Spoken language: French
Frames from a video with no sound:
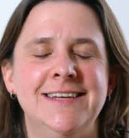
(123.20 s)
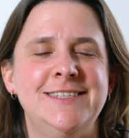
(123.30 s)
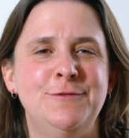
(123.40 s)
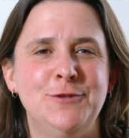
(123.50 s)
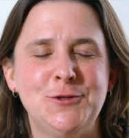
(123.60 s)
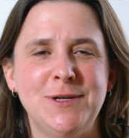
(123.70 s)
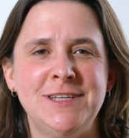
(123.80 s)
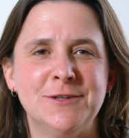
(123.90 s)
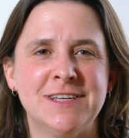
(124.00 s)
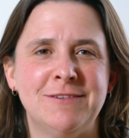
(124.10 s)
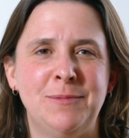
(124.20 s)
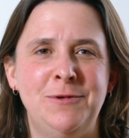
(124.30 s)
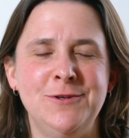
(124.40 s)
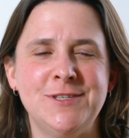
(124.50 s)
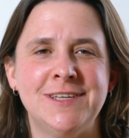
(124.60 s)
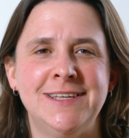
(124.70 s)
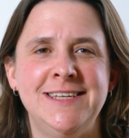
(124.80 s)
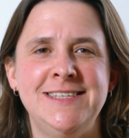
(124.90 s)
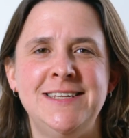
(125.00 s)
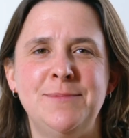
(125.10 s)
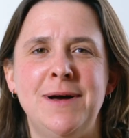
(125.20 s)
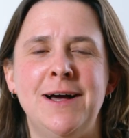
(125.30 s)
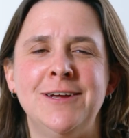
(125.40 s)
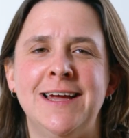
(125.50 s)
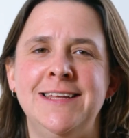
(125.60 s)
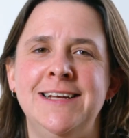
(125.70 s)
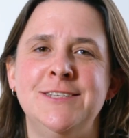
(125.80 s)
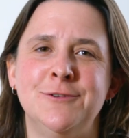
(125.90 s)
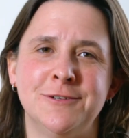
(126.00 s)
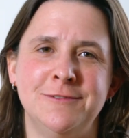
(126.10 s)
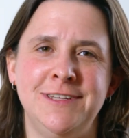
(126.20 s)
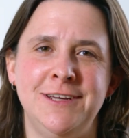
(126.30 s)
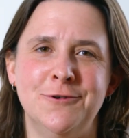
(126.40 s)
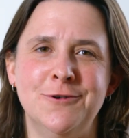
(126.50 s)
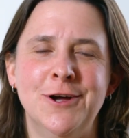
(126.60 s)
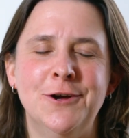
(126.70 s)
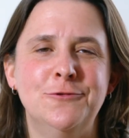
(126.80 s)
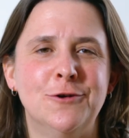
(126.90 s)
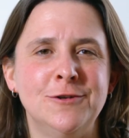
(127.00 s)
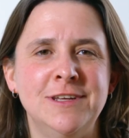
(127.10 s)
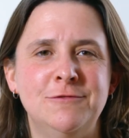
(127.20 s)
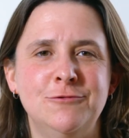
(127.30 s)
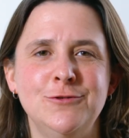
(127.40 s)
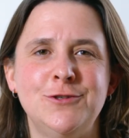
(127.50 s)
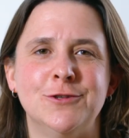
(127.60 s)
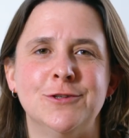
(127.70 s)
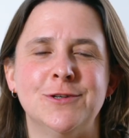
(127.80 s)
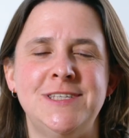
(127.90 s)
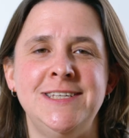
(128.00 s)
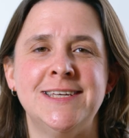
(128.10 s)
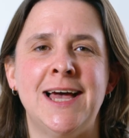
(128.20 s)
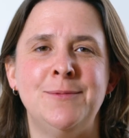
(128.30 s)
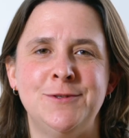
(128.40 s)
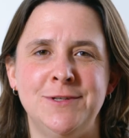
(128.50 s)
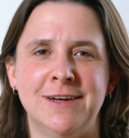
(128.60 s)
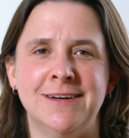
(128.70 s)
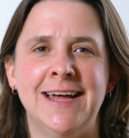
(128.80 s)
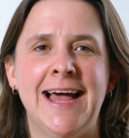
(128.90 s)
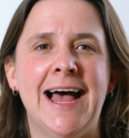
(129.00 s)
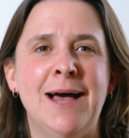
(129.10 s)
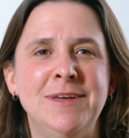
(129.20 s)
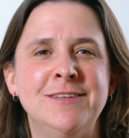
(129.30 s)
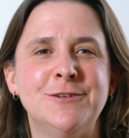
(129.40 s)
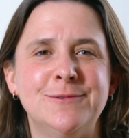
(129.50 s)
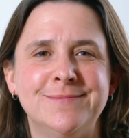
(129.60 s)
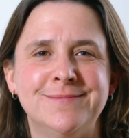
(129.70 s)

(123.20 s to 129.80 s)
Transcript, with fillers: Si vous souhaitez en savoir plus, n'hésitez pas à regarder les autres vidéos ou rendez-vous sur notre site Aptonia. À bientôt